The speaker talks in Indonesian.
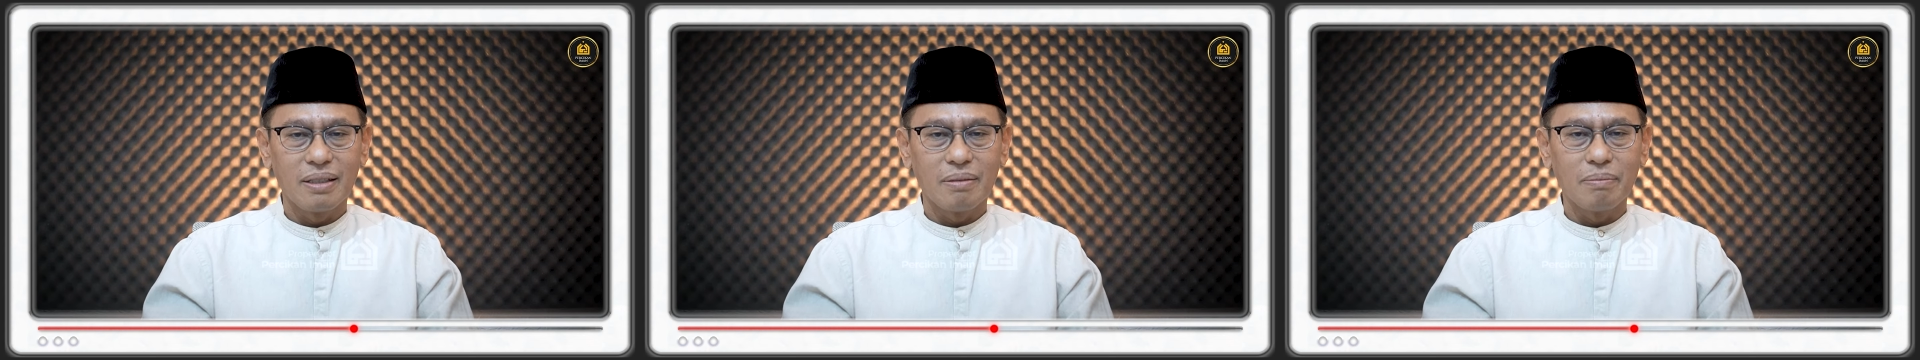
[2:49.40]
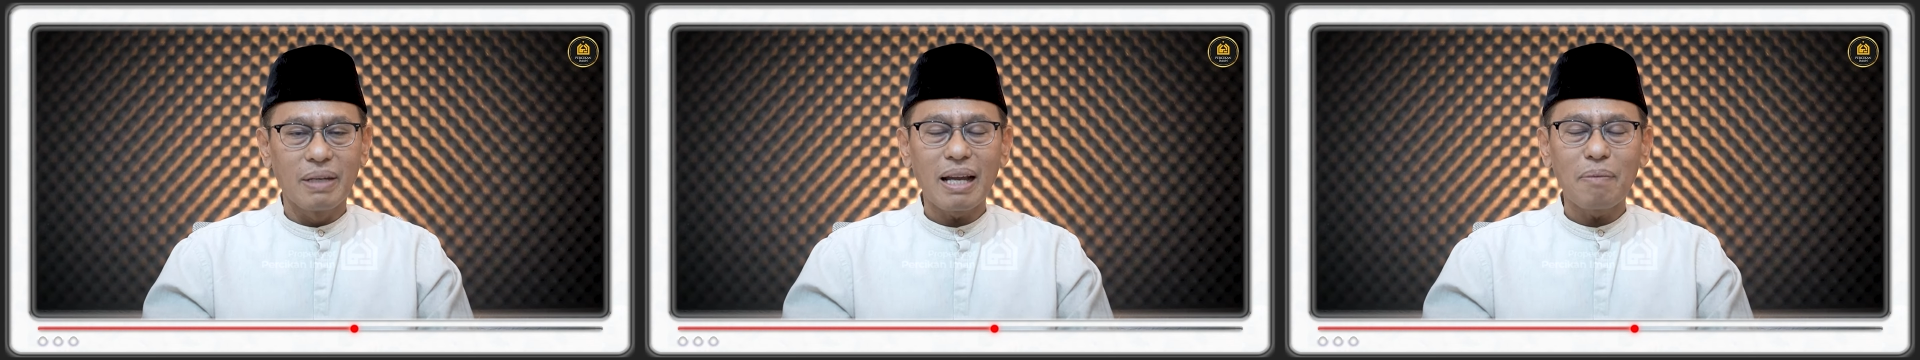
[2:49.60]

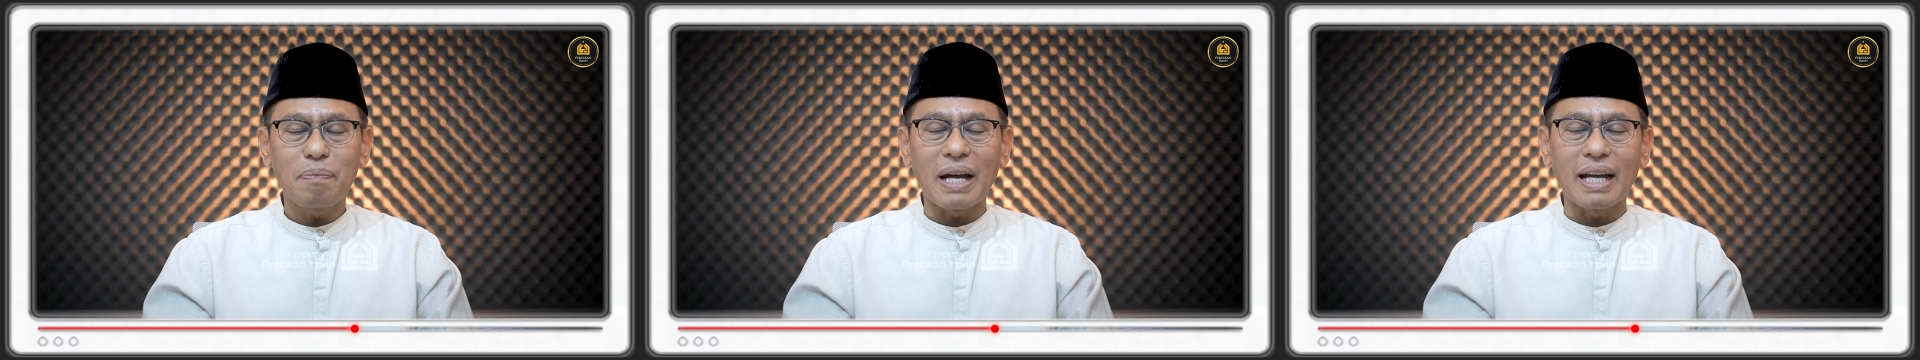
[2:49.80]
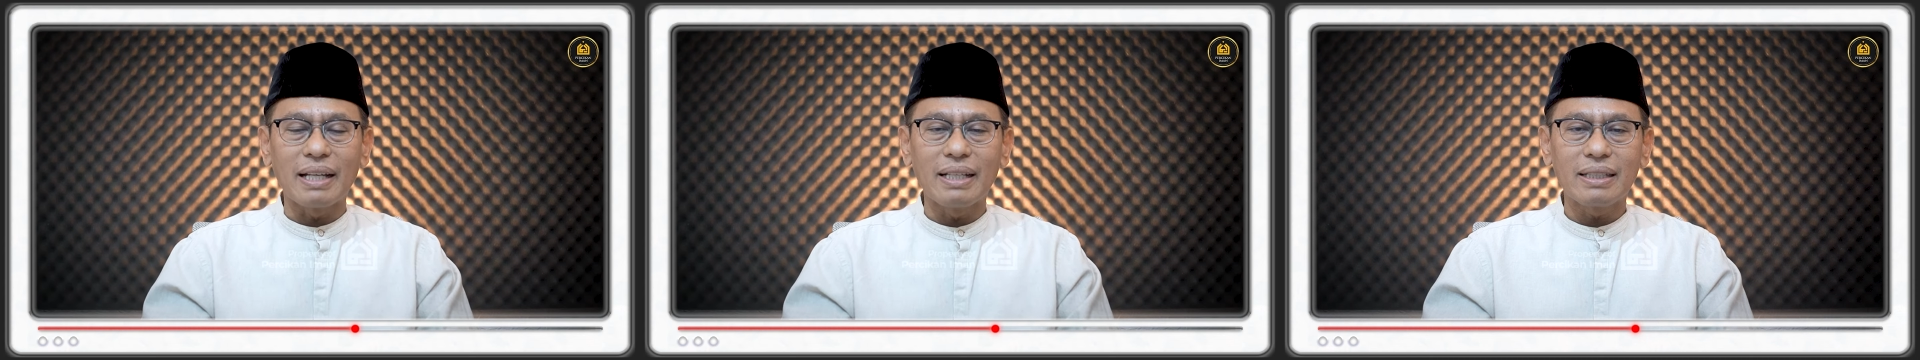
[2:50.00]

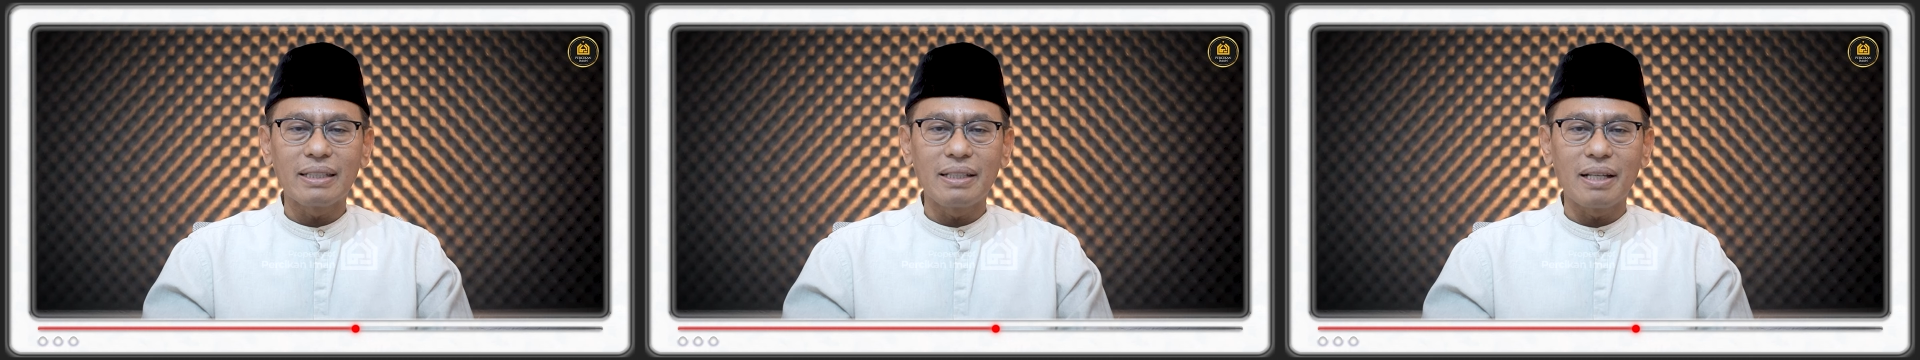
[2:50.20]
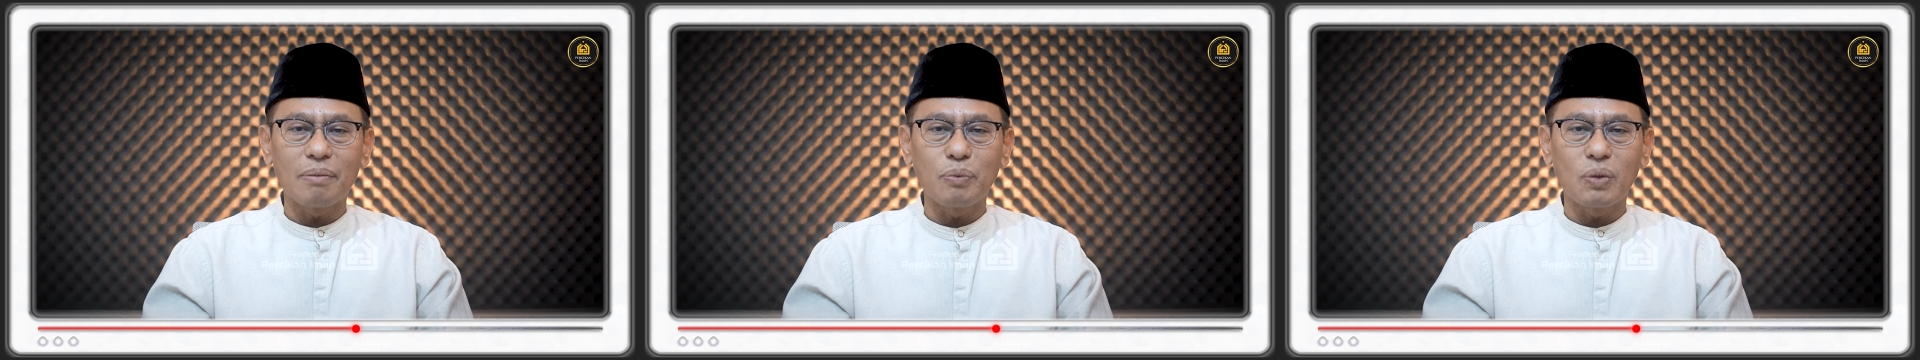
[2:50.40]
Berapa Anda
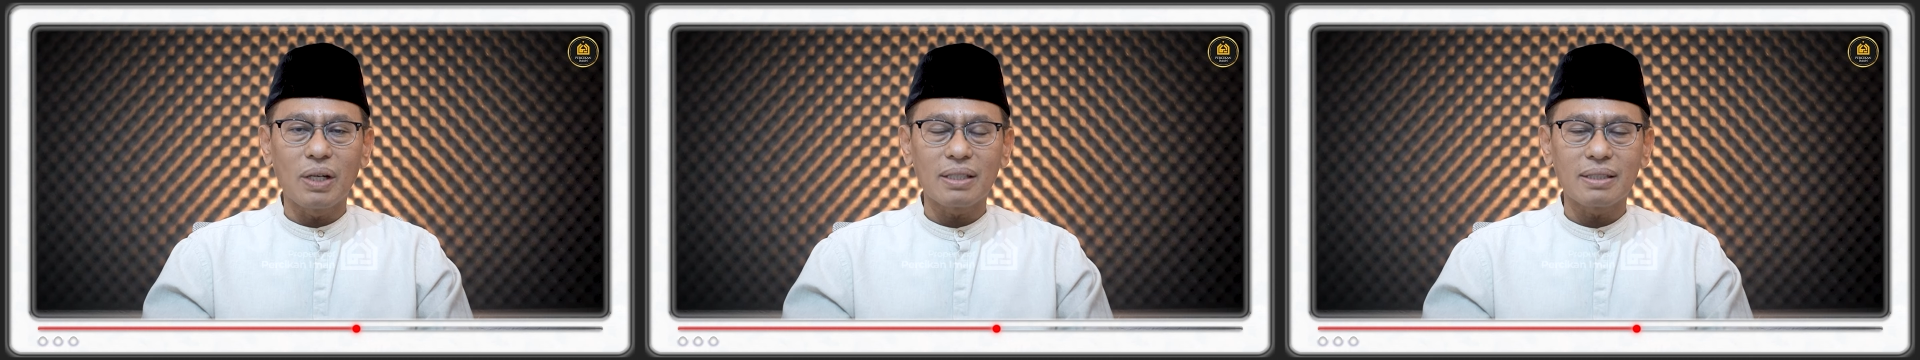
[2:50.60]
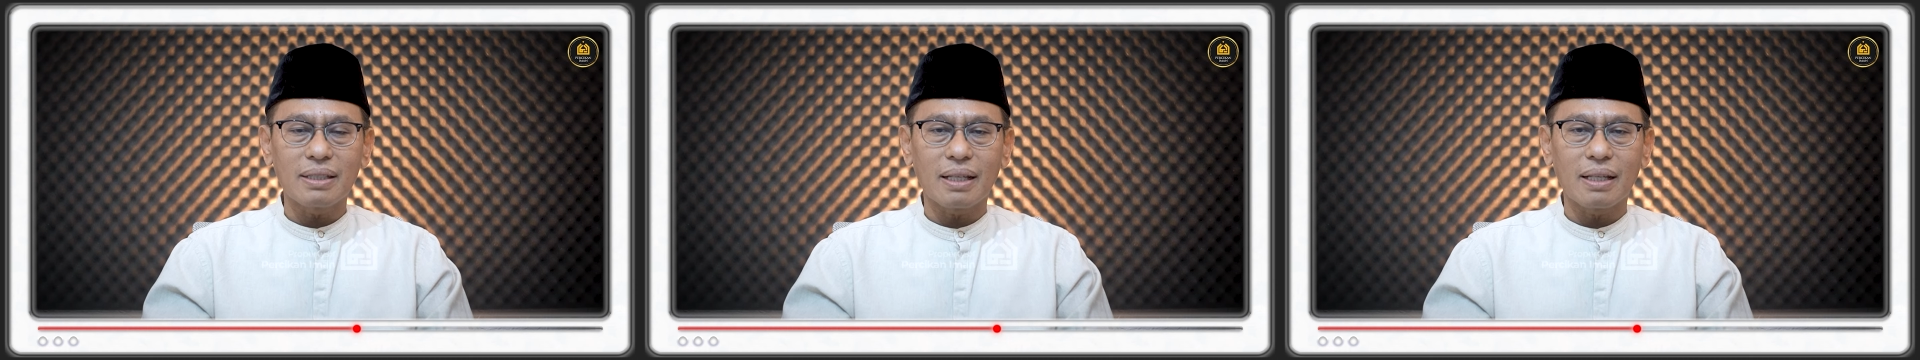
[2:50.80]
tidak
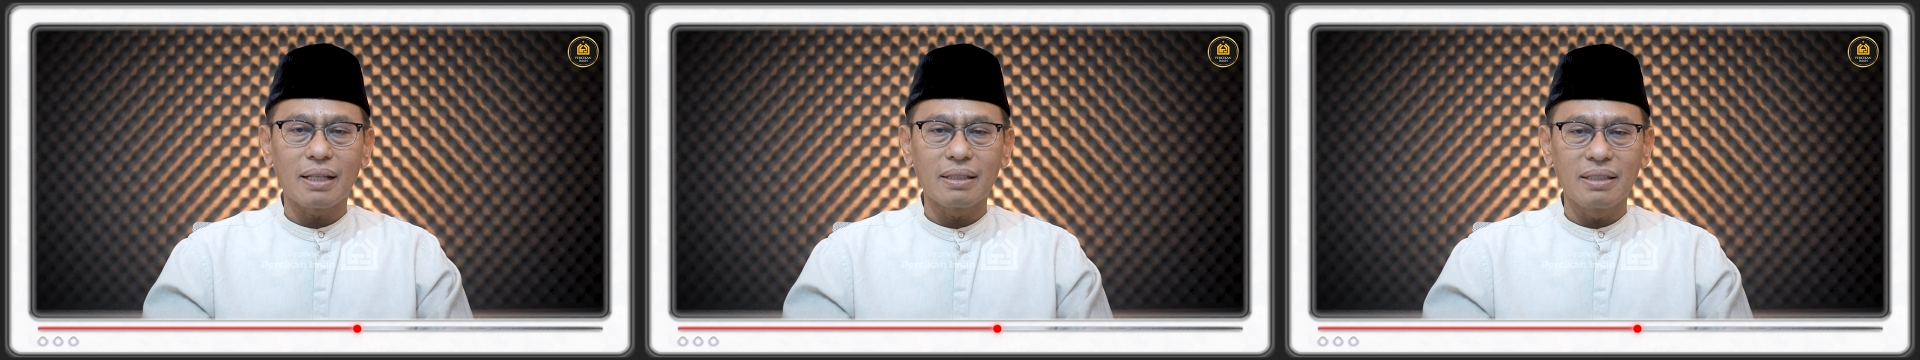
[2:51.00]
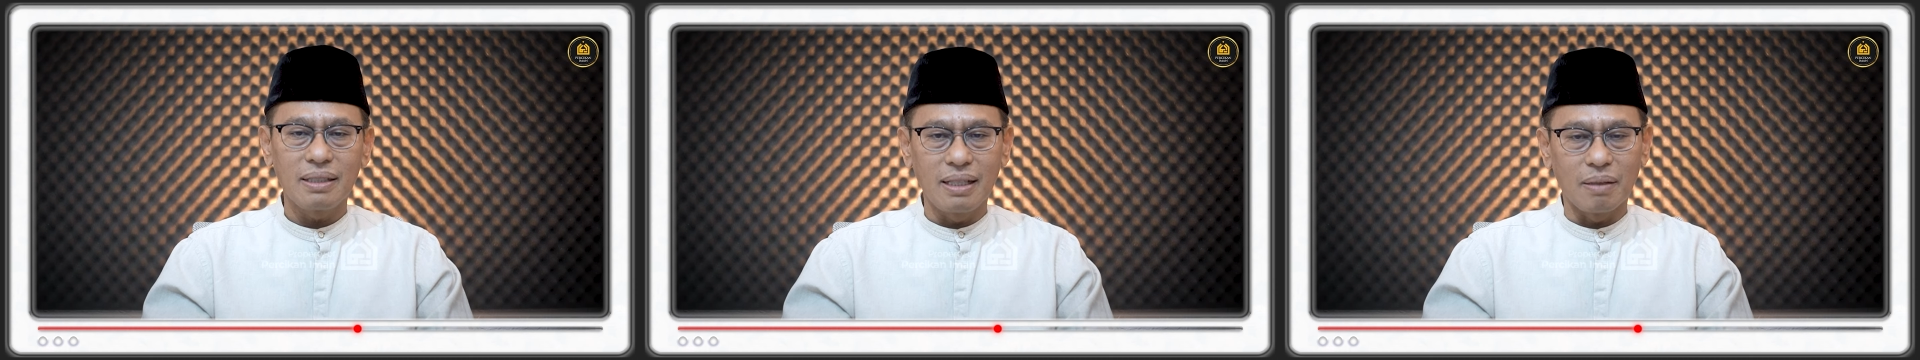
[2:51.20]

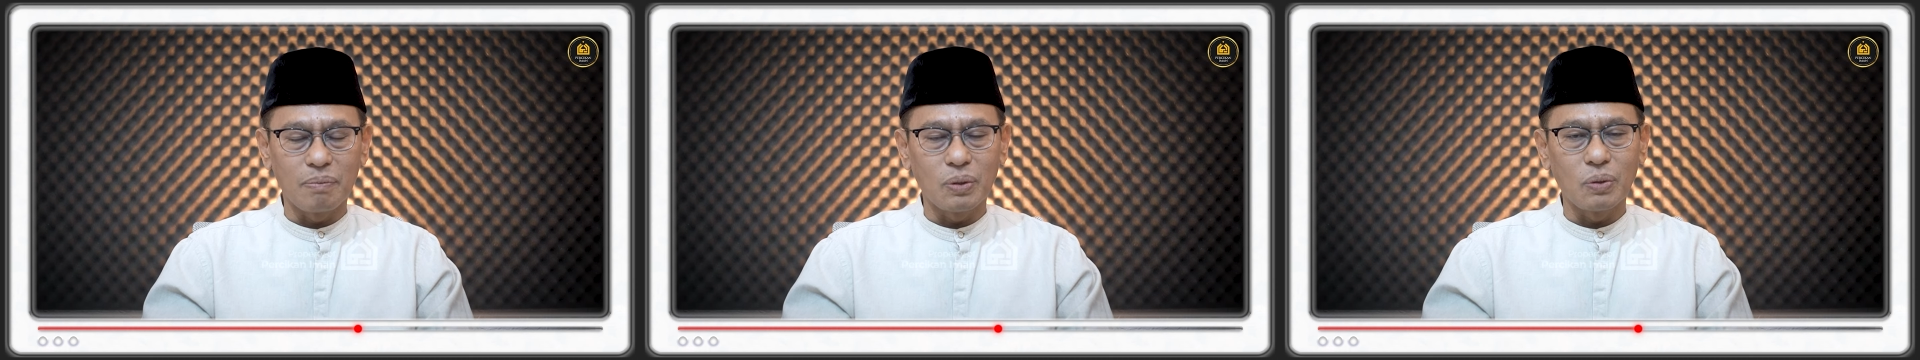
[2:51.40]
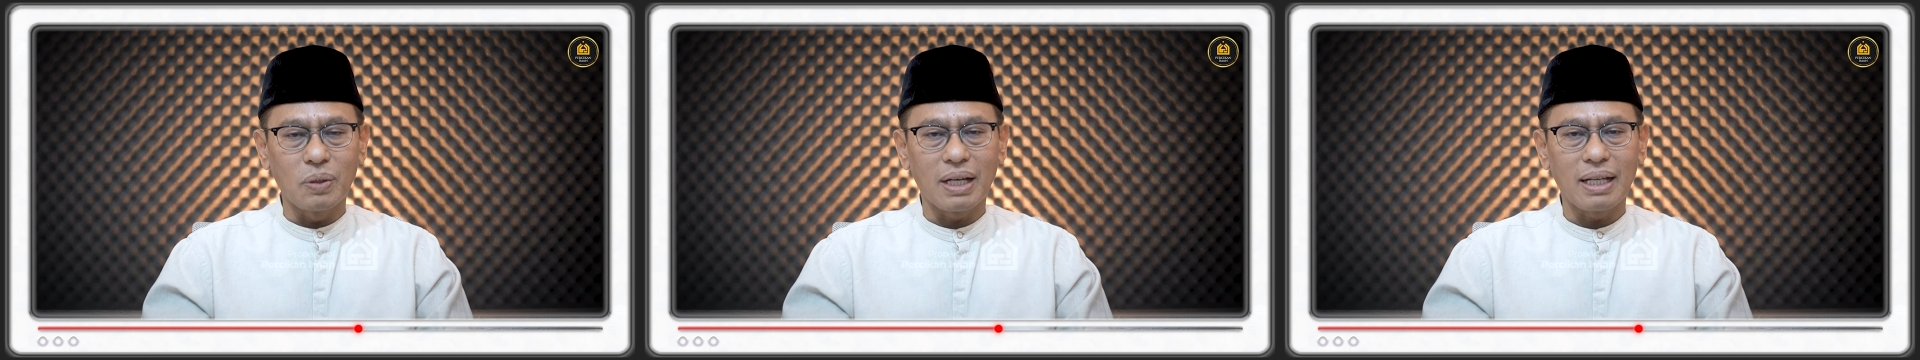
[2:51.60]
puasa? 30
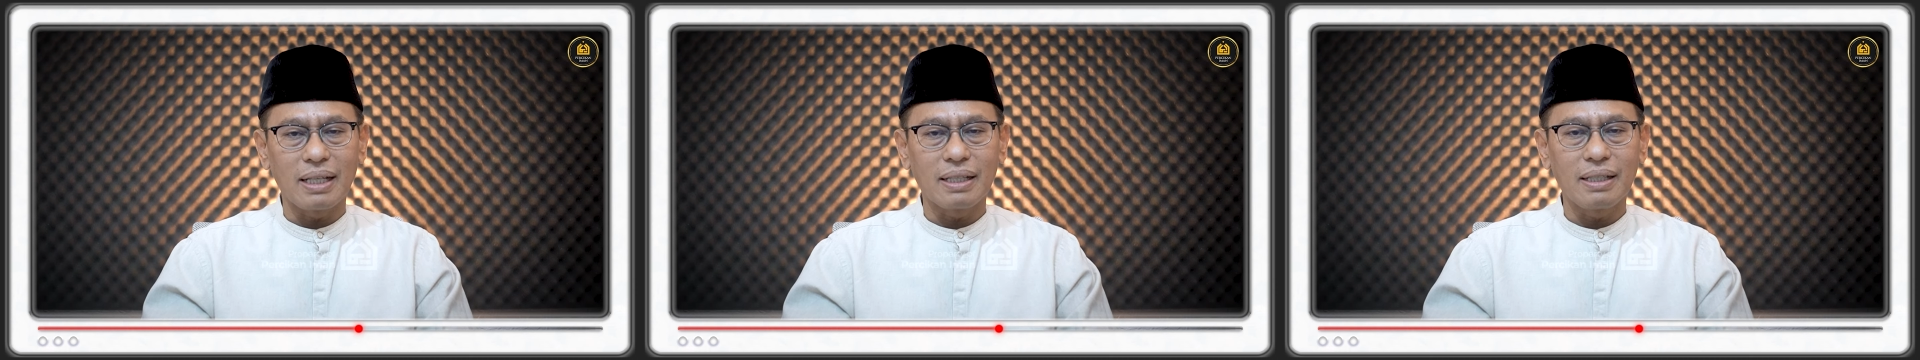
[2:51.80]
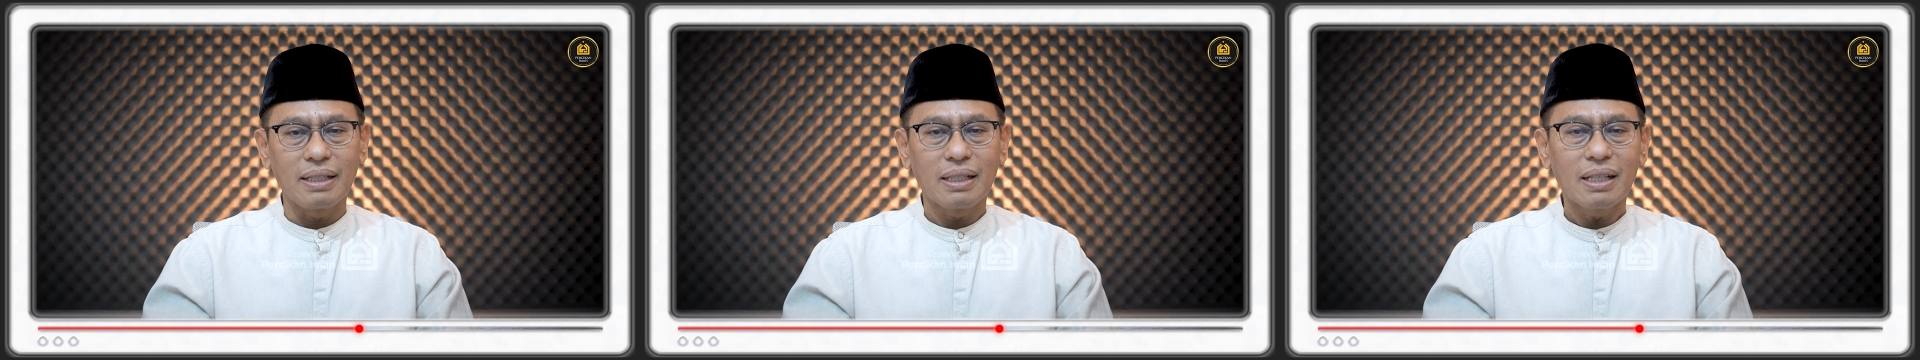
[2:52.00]

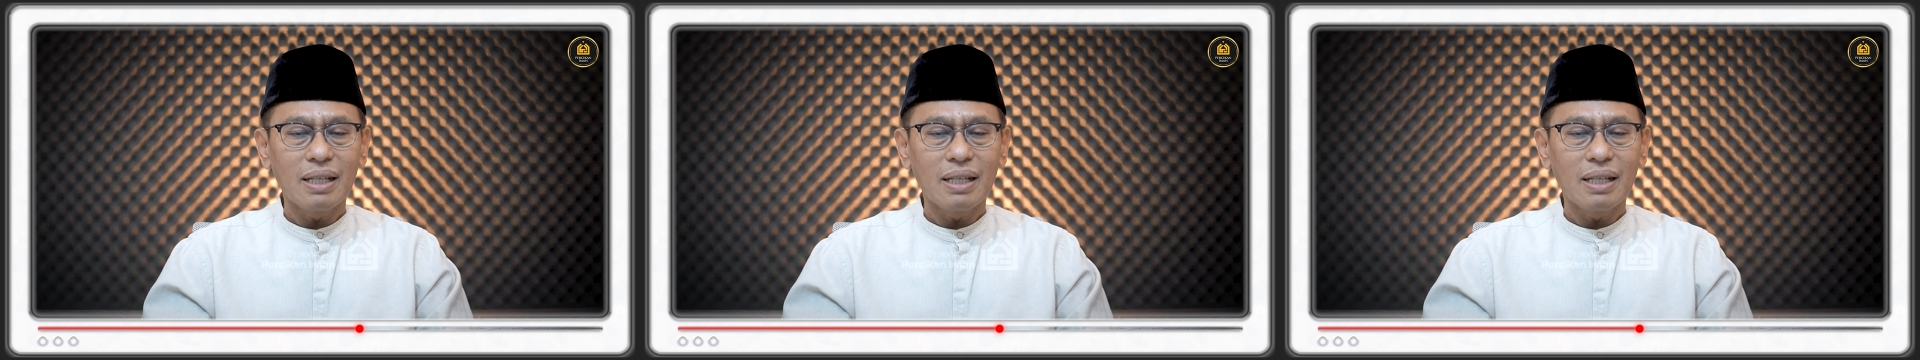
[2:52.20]
hari.